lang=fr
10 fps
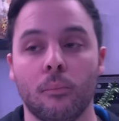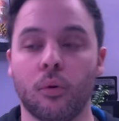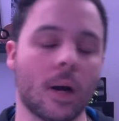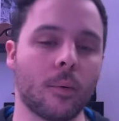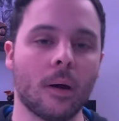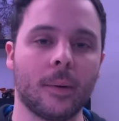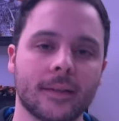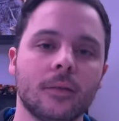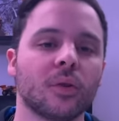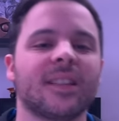Pour la première
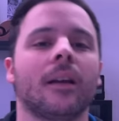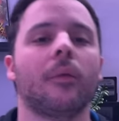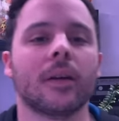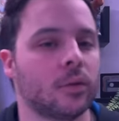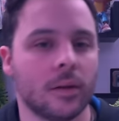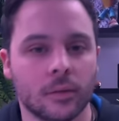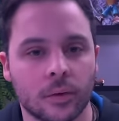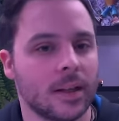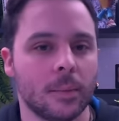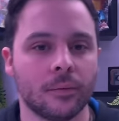partie, non, ça n'a rien à voir avec The, The
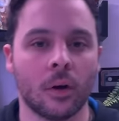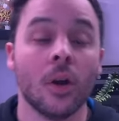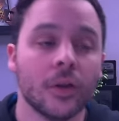Day Before.